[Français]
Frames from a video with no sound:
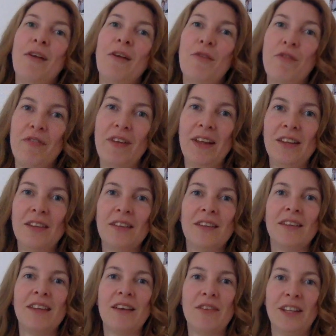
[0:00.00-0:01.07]
le fait
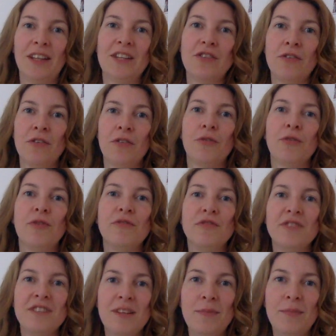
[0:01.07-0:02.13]
d'avoir des gens que
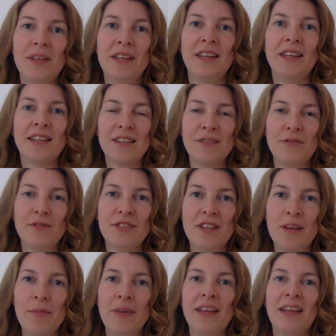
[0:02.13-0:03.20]
vous aimez et qui vous
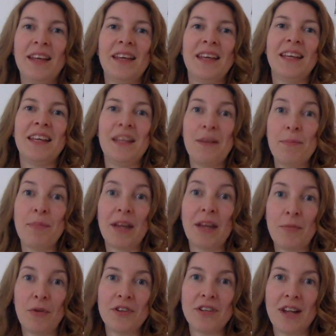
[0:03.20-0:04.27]
aiment est
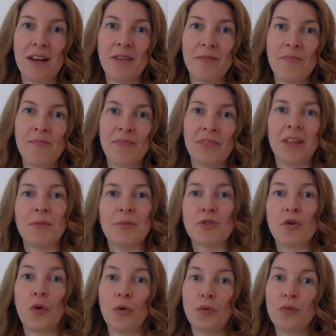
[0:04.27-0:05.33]
primordial. Parce
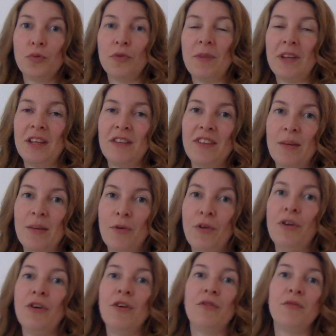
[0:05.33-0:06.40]
qu'en retour, bien
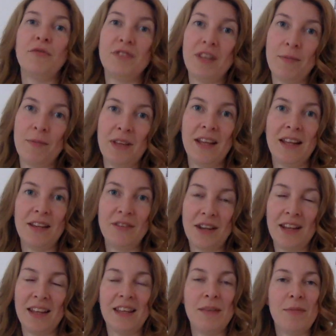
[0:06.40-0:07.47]
évidemment, vous, vous
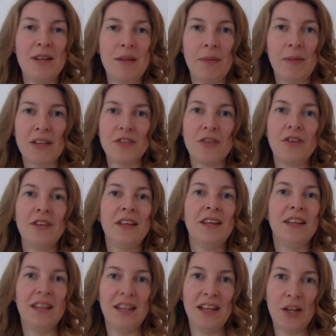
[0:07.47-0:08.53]
allez aimer les personnes
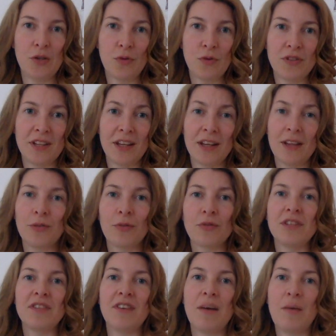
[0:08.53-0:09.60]
et les soutenir.
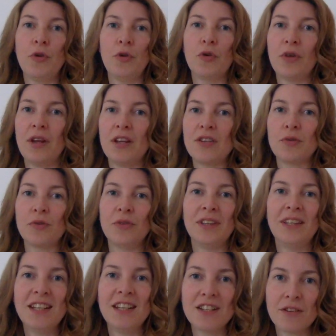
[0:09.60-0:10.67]
Donc c'est vraiment une relation
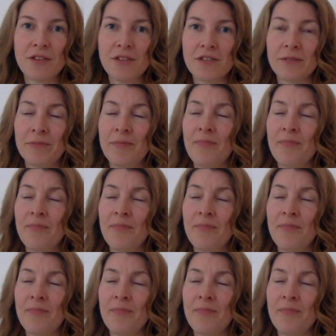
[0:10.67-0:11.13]
d'échange